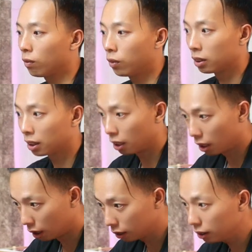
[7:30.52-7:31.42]
học phần
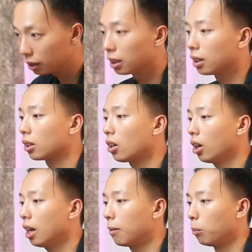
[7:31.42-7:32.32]
lớn.
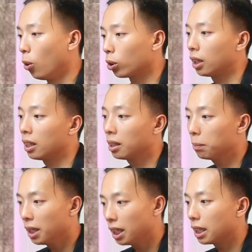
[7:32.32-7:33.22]
Đó là: 1 là
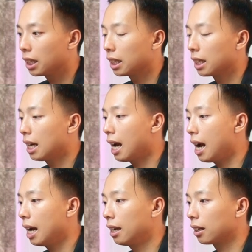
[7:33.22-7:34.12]
thiết bị,
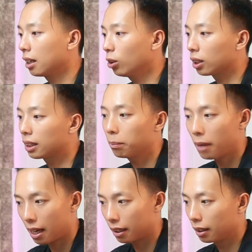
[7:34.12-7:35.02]
2 là kỹ thuật
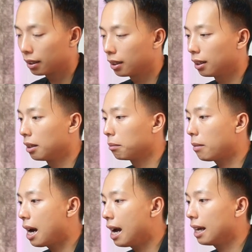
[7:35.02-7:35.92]
căn bản,
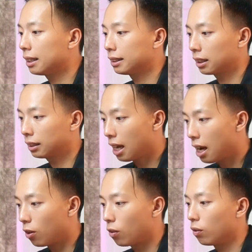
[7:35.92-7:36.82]
3 là sáng
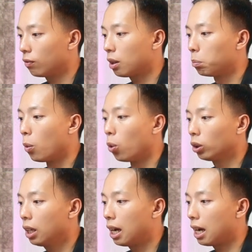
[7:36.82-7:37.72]
tạo và
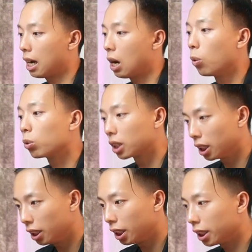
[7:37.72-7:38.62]
4 là hậu
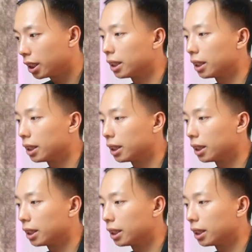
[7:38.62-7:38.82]
kỳ.